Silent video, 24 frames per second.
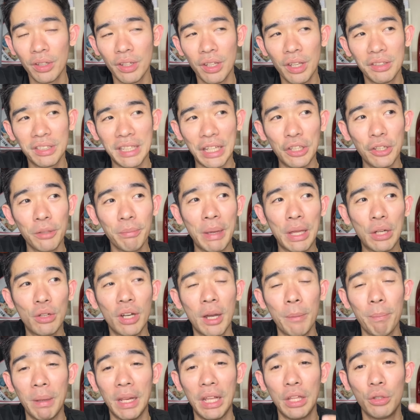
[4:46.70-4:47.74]
Siya yung merong
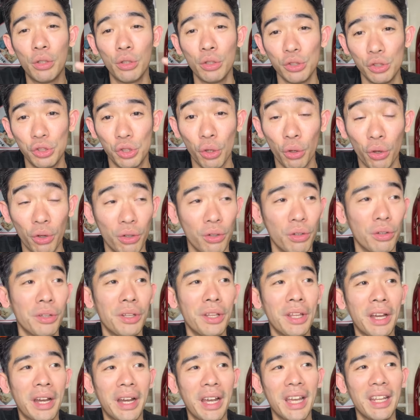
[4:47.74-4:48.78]
apelidong Jong,
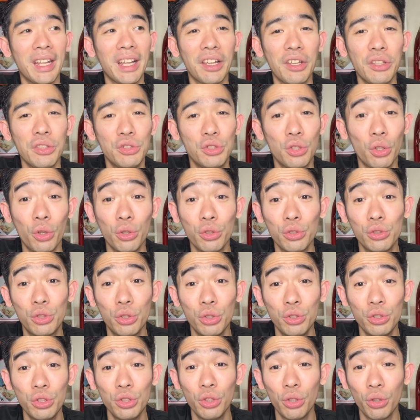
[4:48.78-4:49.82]
kaya naging Jong
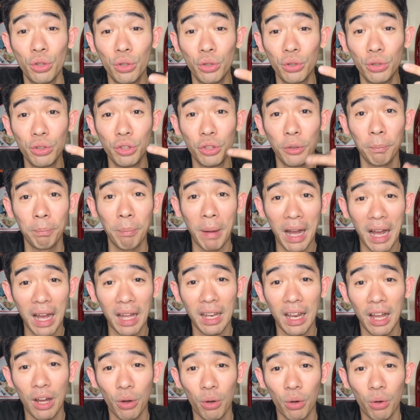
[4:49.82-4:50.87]
Jun yung, yung
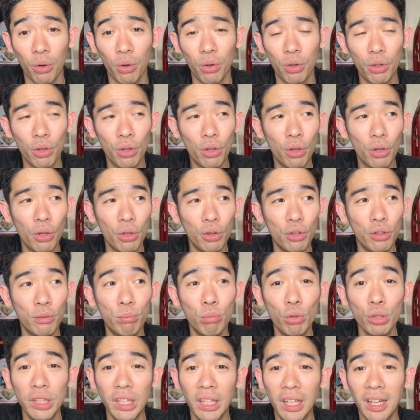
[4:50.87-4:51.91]
pangalan ko nung
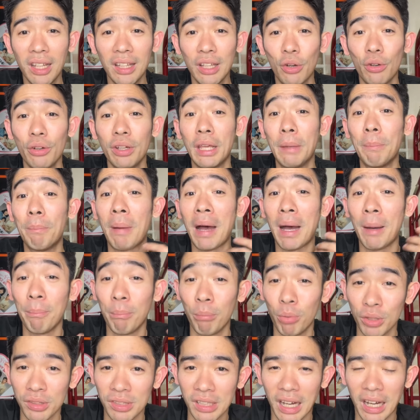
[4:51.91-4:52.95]
mutikan akong
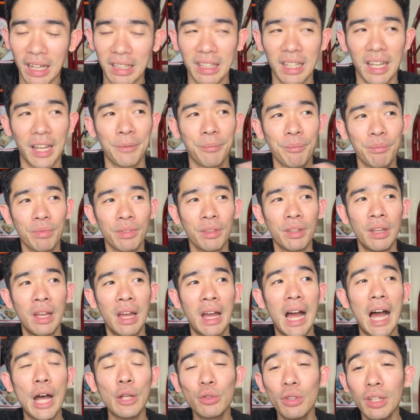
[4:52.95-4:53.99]
ipaampon sa kanya.
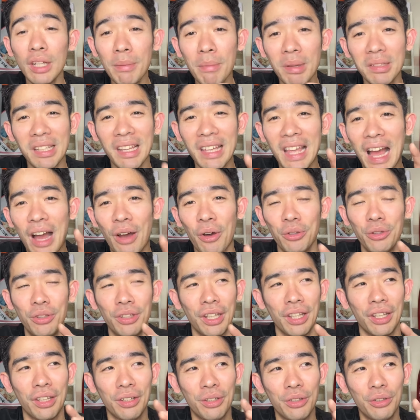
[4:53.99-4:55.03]
Actually, masaya ako noon
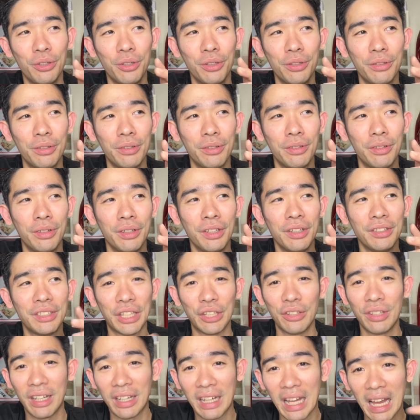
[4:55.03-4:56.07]
eh, nung siya
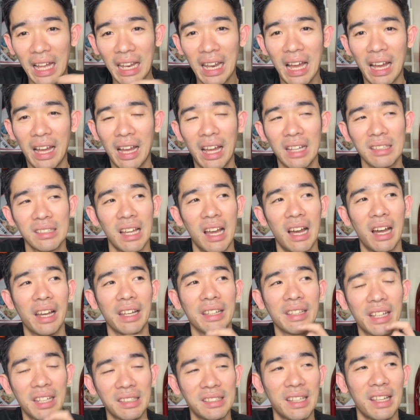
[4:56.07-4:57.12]
yung nag-aalaga sa
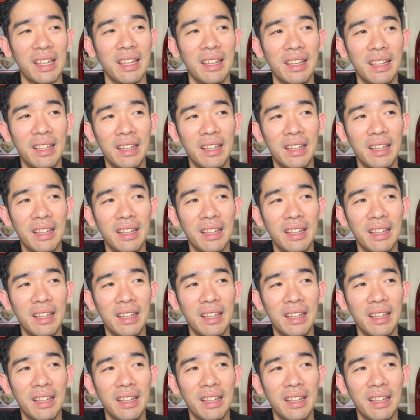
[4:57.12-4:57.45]
akin kasi